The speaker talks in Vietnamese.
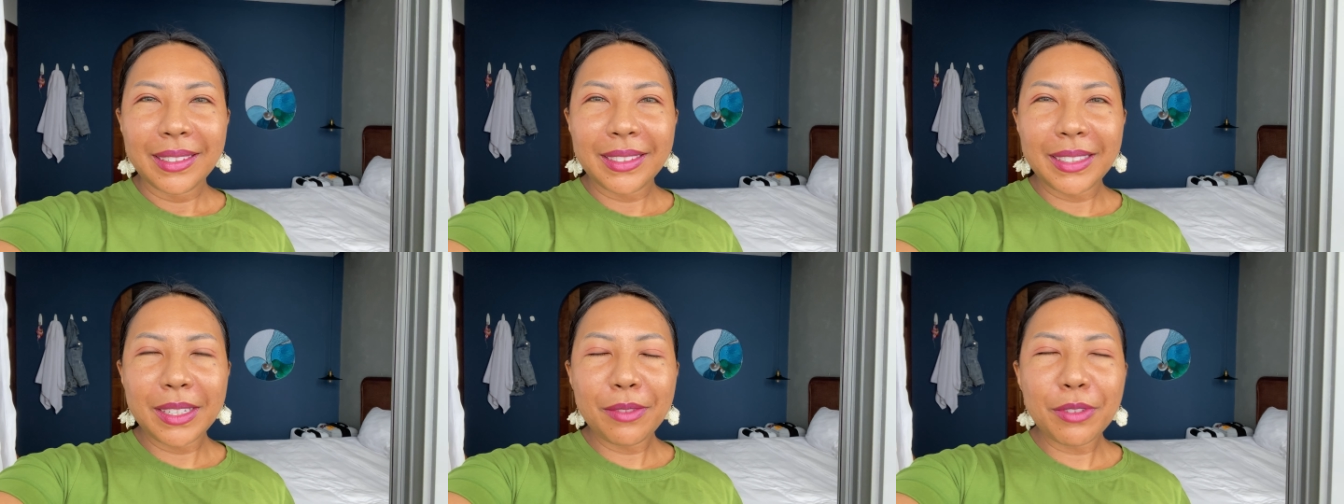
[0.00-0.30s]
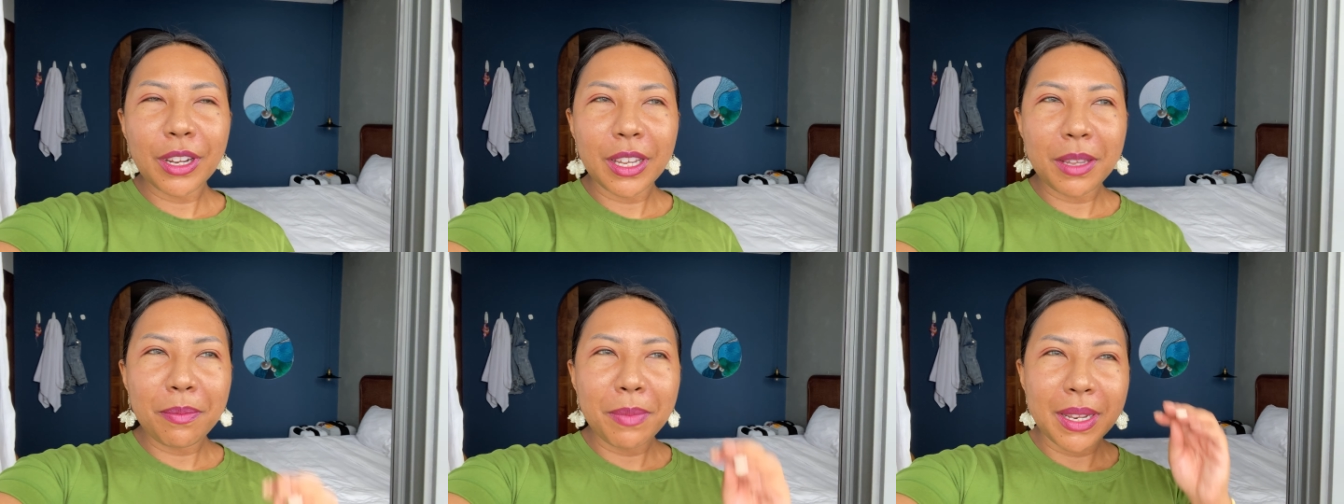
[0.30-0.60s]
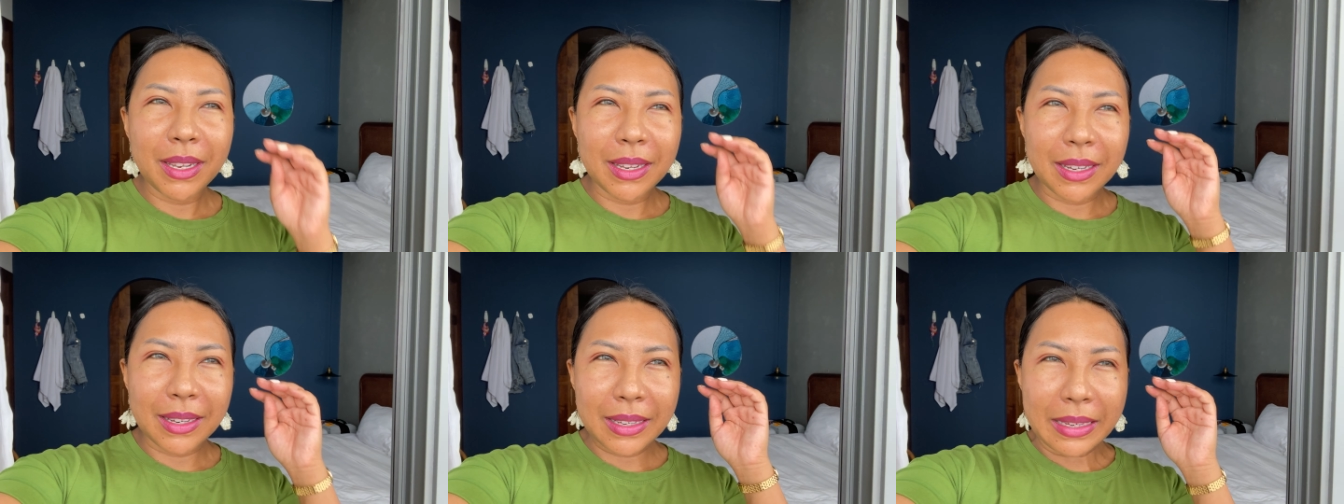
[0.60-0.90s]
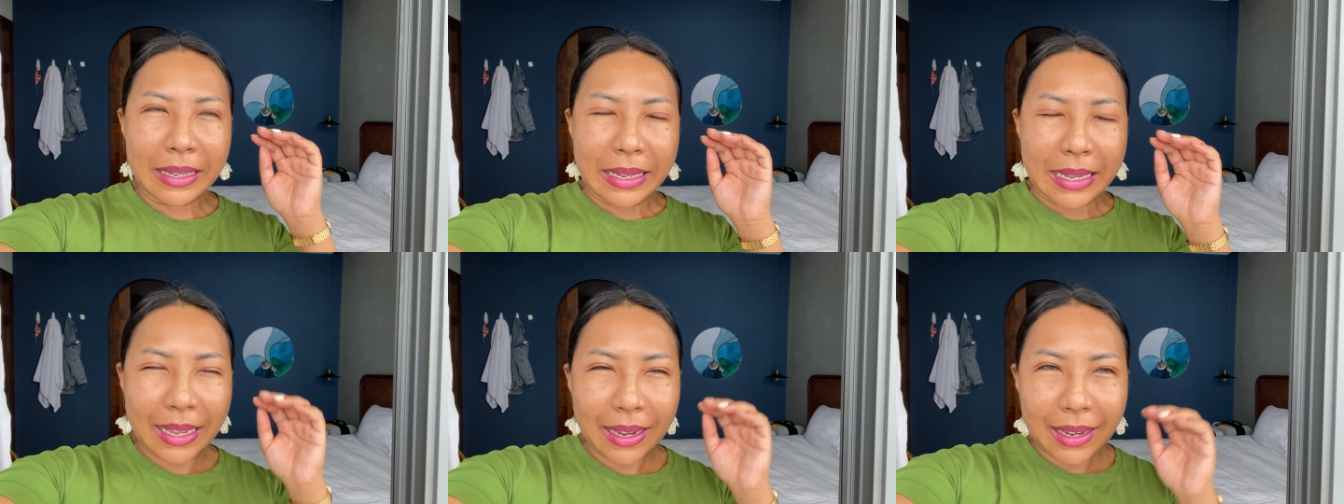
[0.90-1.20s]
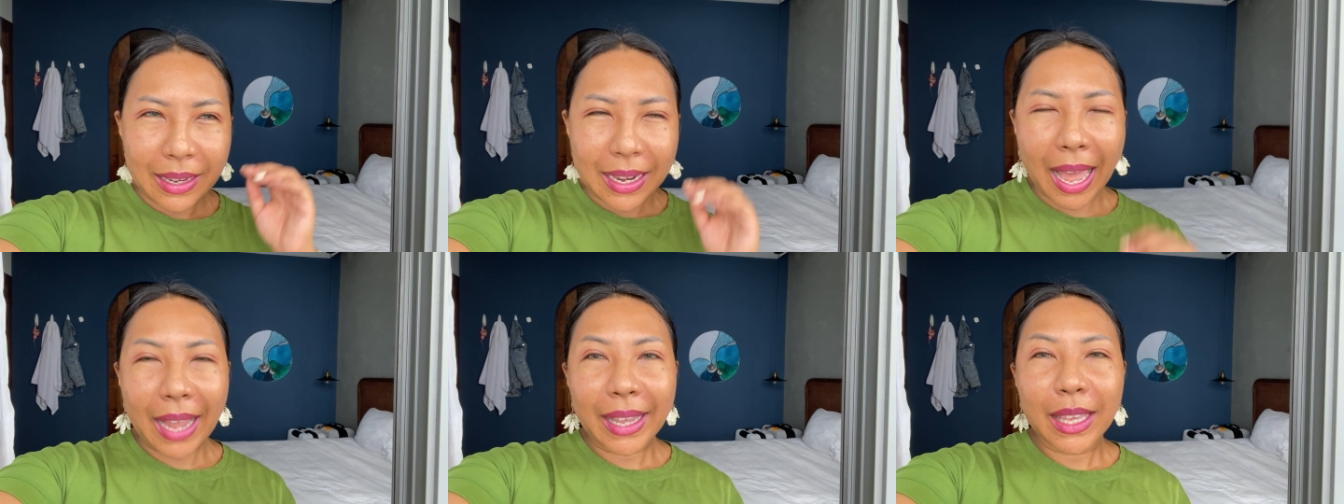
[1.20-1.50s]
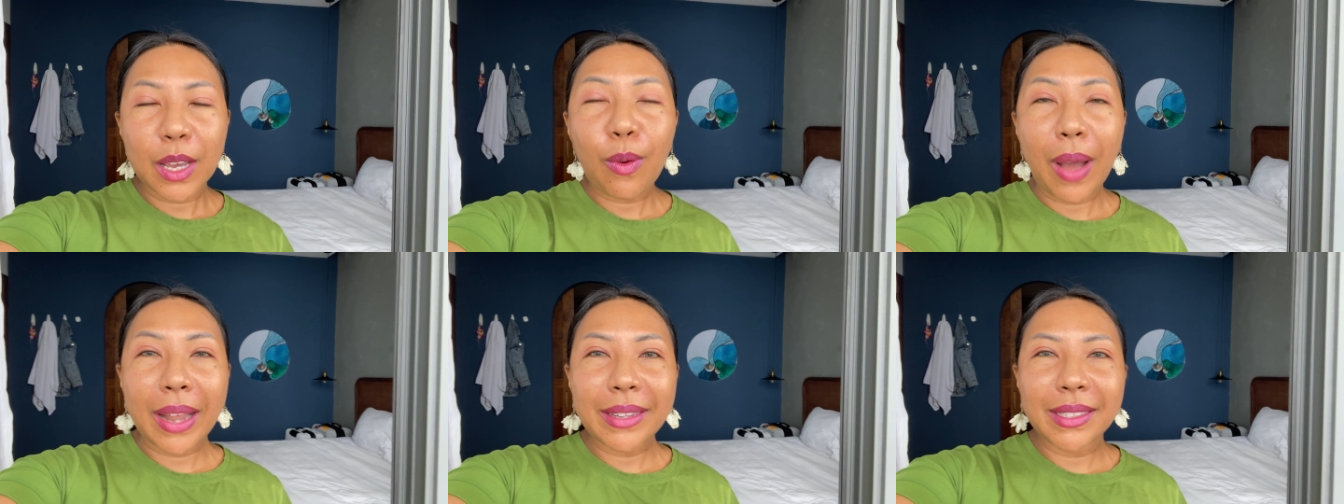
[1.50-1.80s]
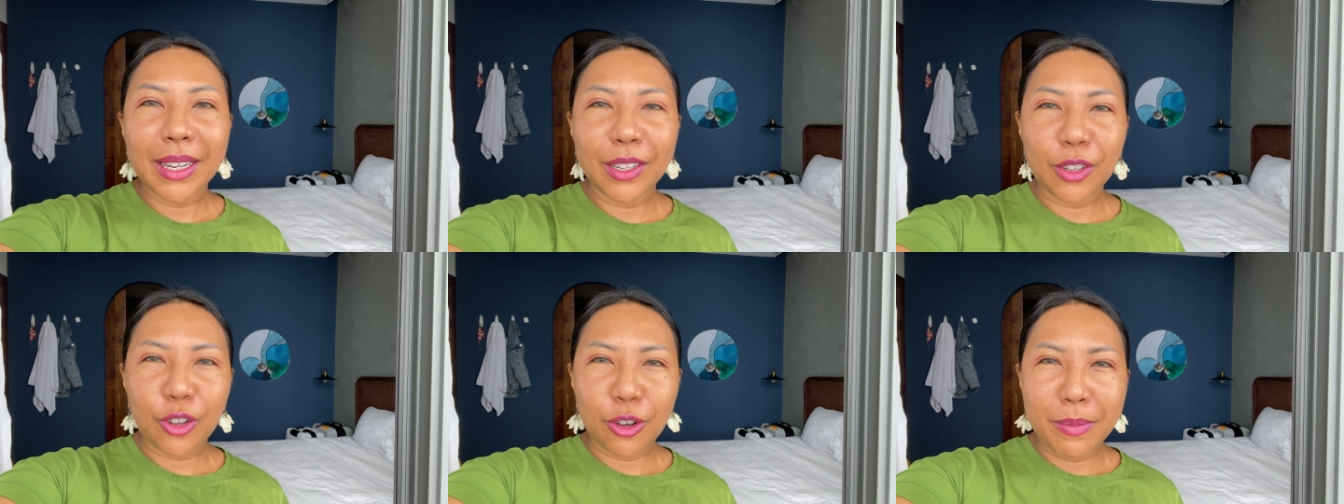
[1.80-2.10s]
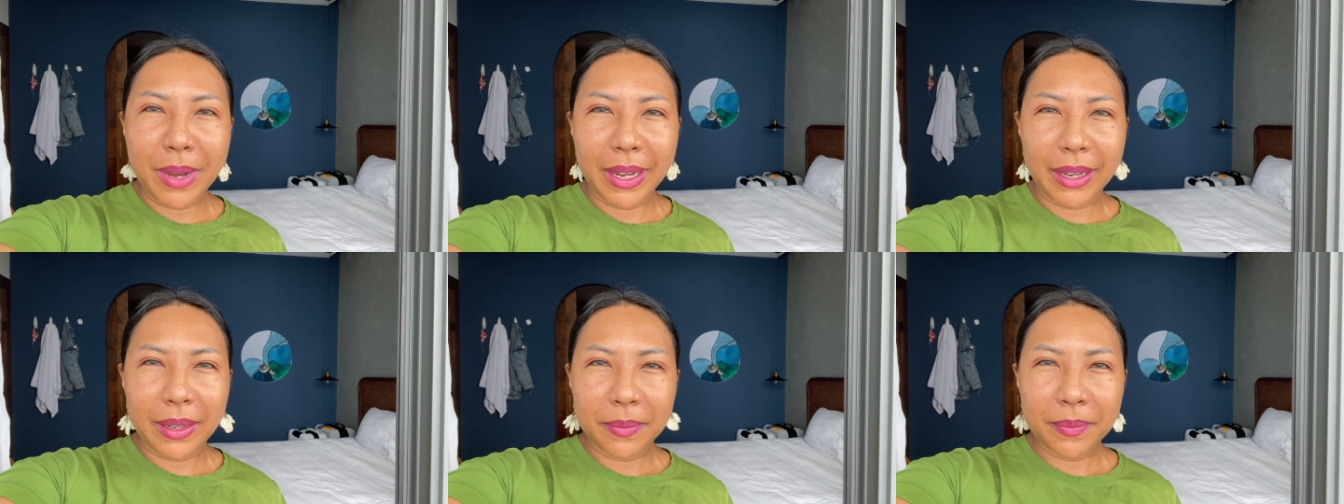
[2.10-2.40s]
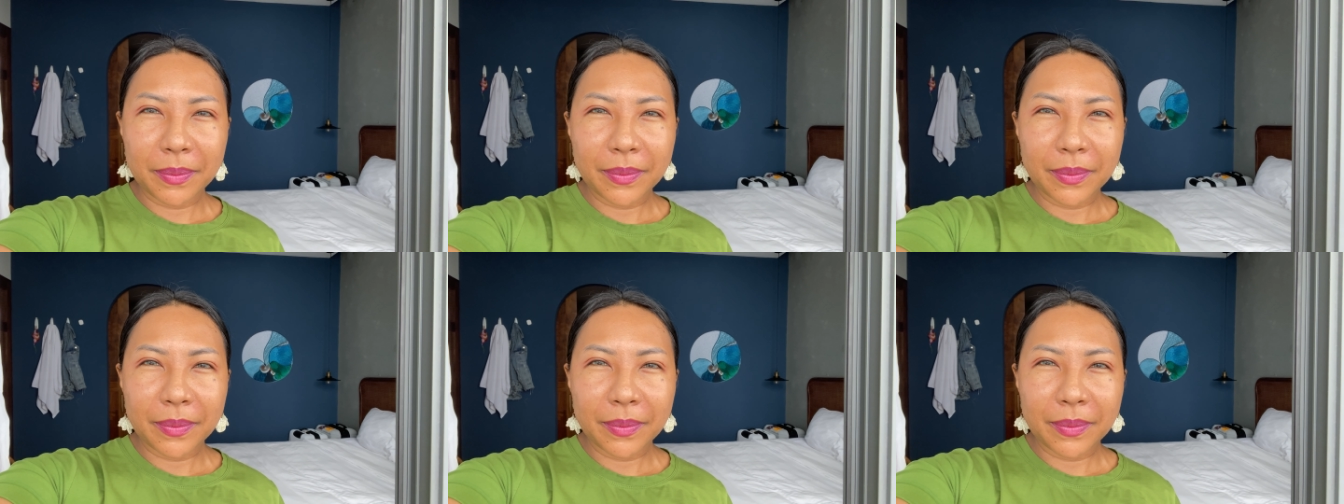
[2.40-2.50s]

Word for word: như để mình nhìn lại cái quá trình của mình